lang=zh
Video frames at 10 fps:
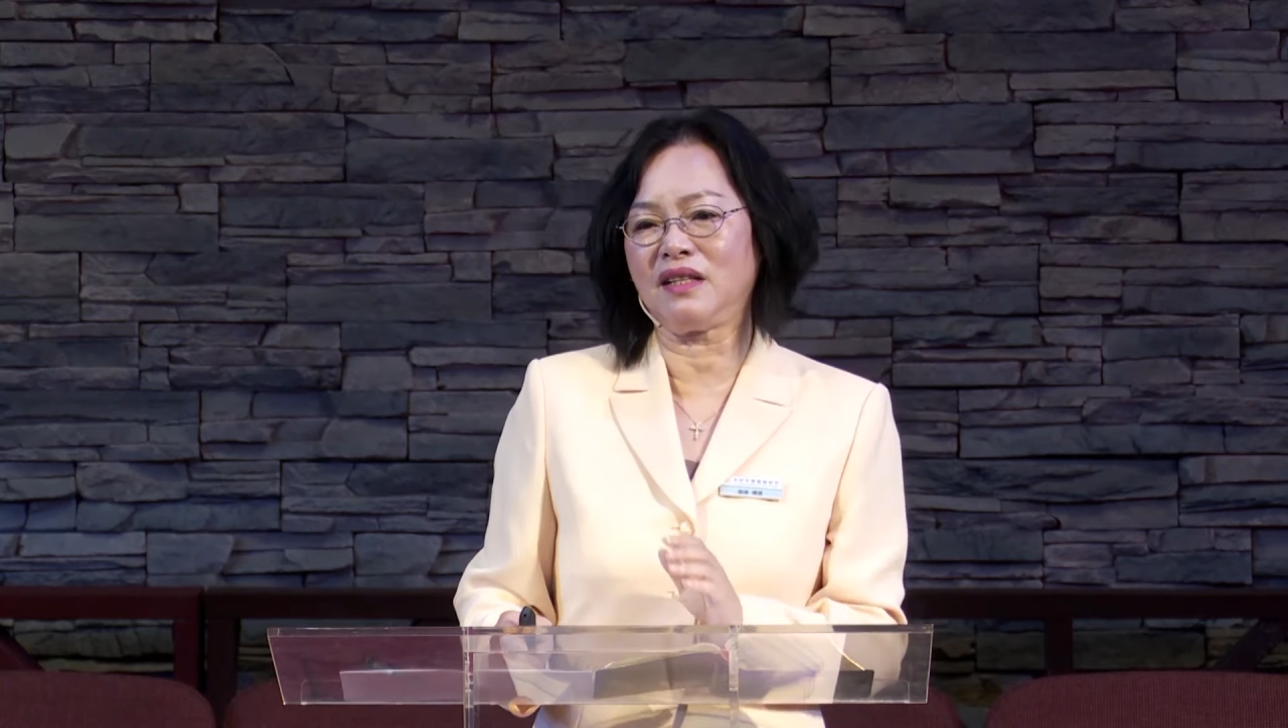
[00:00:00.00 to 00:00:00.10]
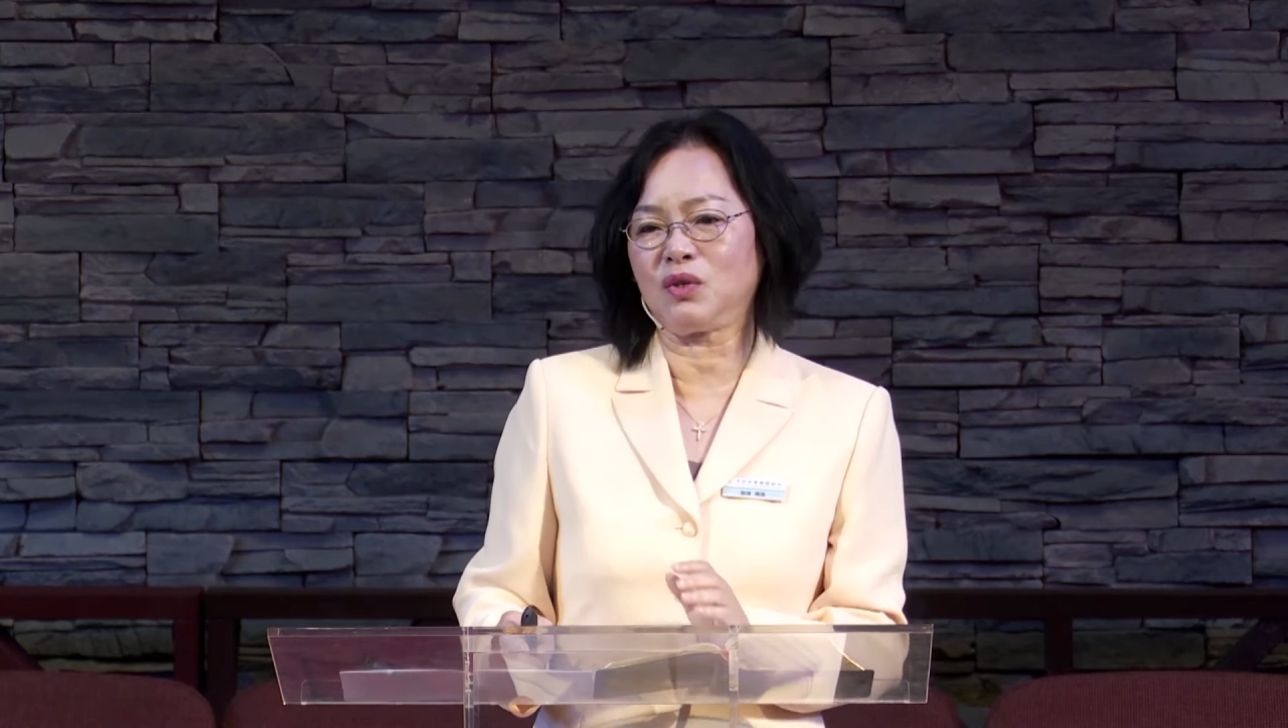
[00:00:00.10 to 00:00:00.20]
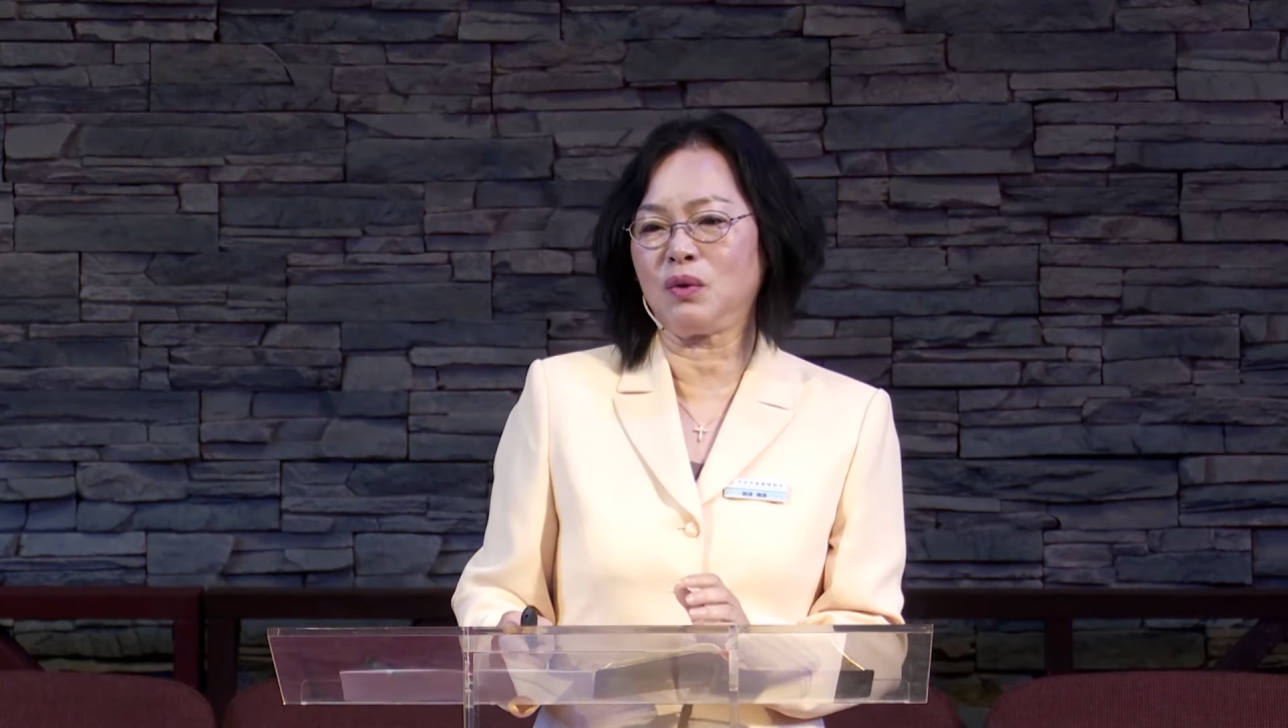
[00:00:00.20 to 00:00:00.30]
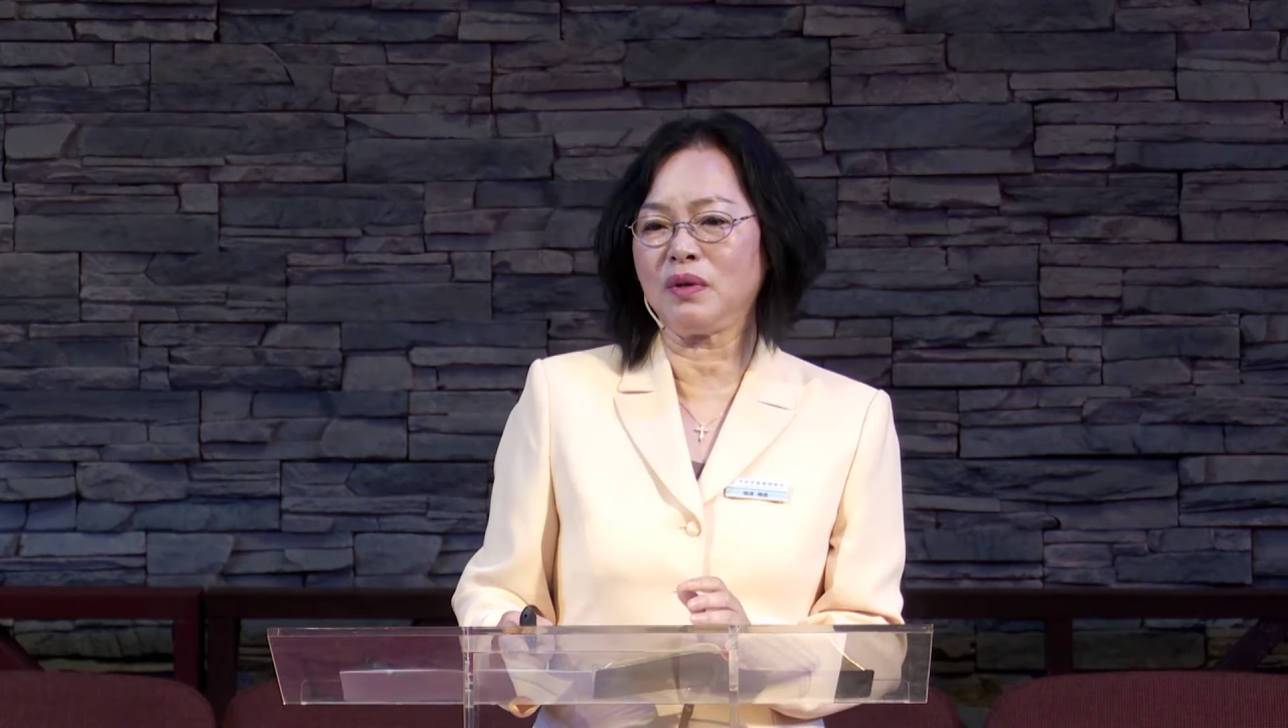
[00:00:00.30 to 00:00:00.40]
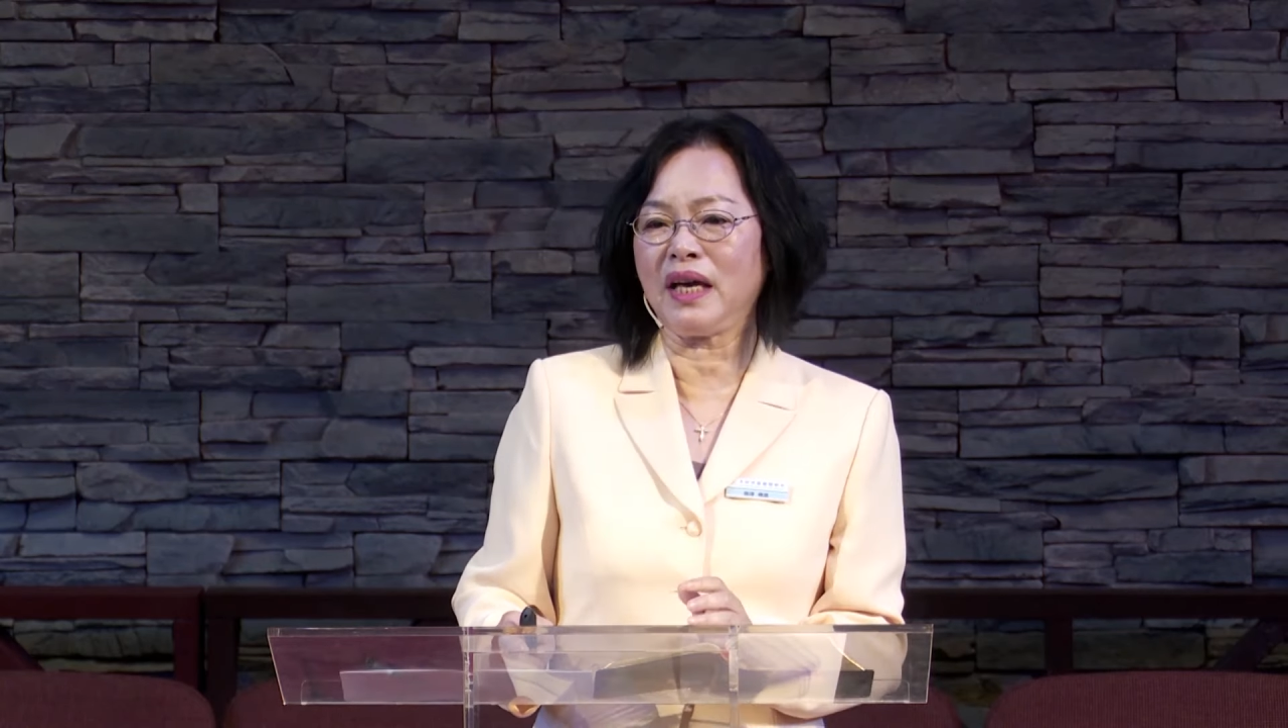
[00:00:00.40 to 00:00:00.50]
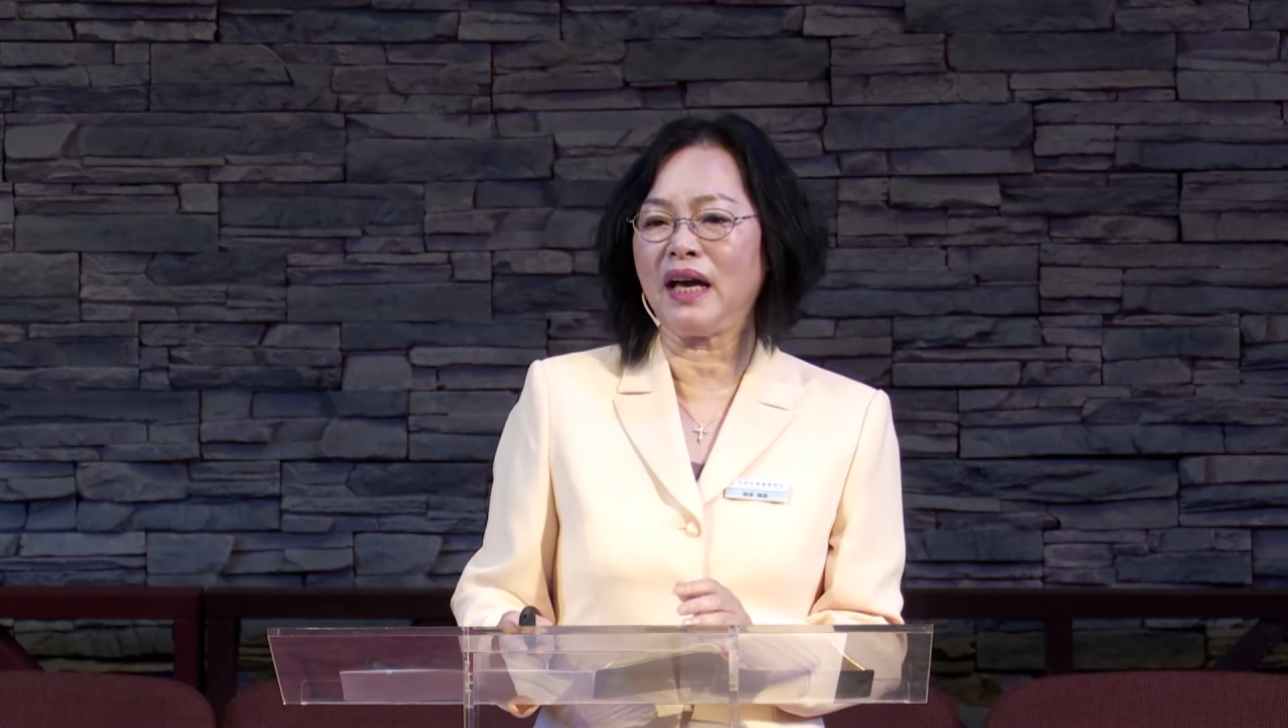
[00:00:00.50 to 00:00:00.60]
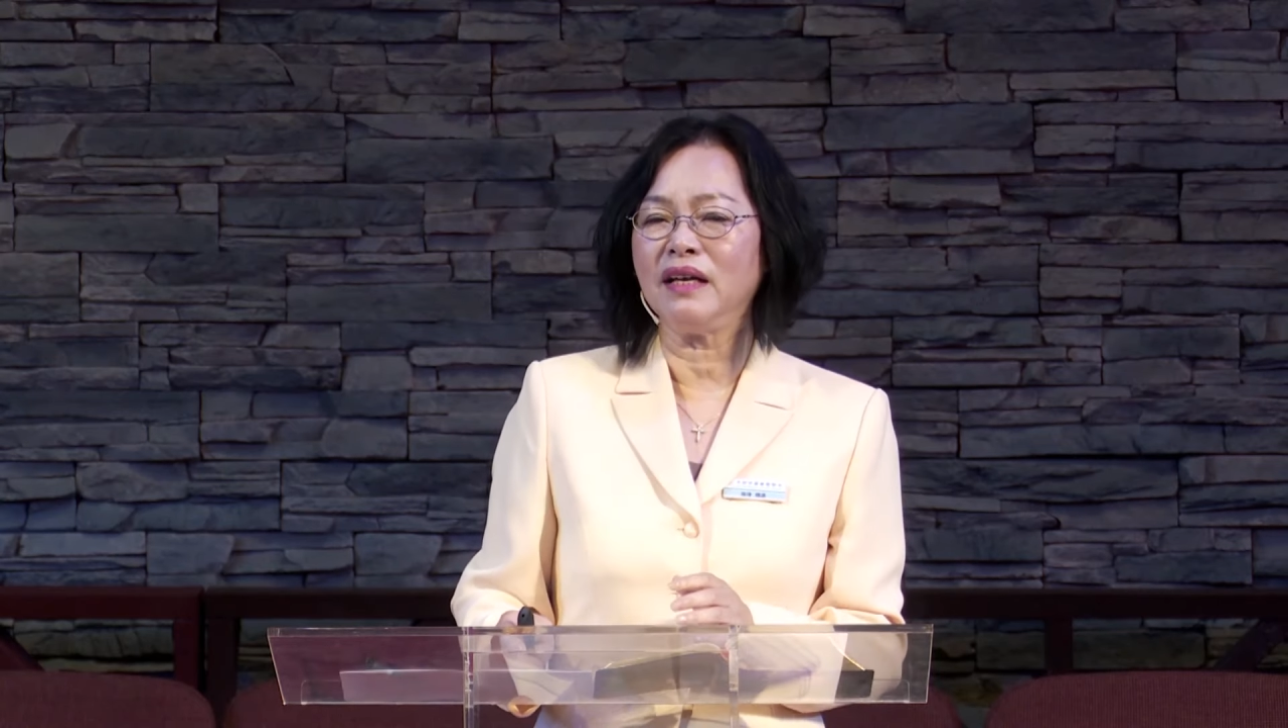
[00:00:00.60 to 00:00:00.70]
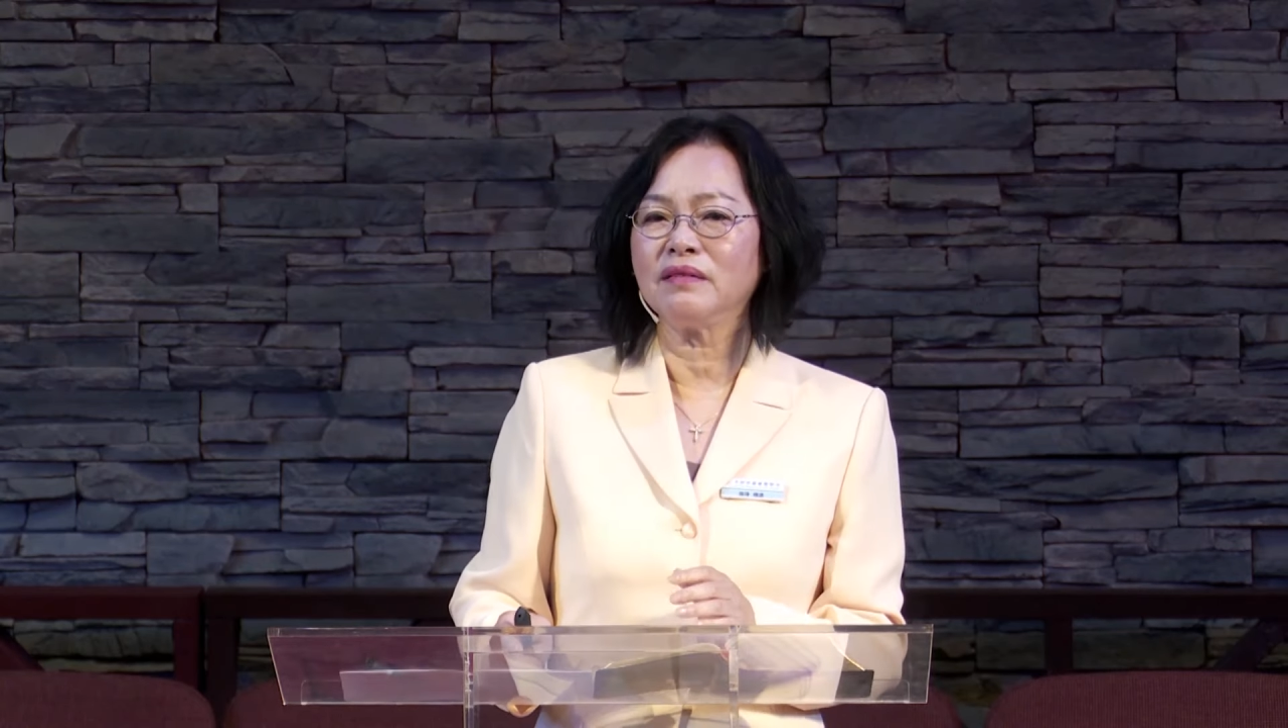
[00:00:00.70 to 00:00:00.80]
容颜。